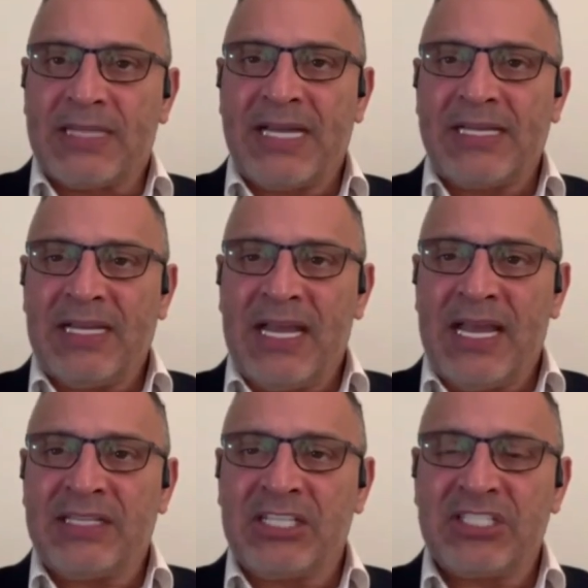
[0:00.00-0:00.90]
نحن
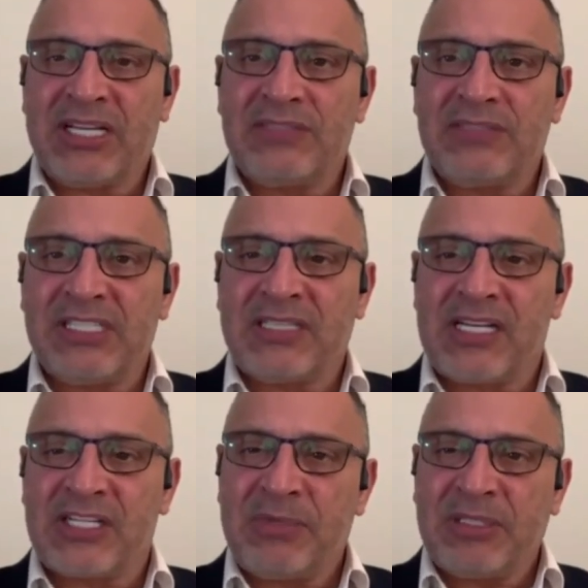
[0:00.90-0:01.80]
الان نشتغل في
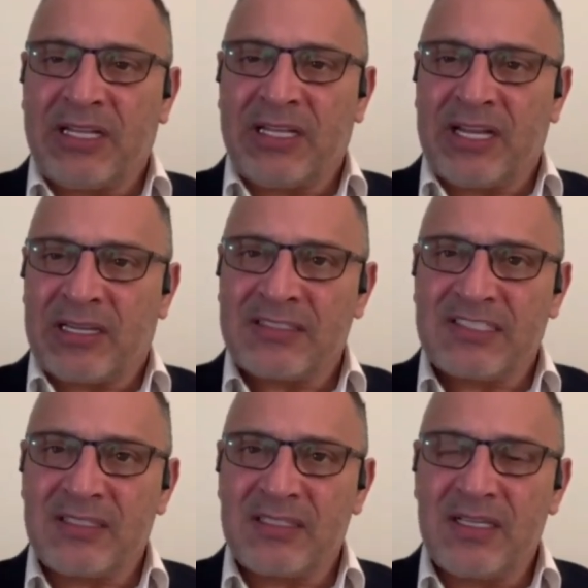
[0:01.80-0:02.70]
اطار جبهه الخلاص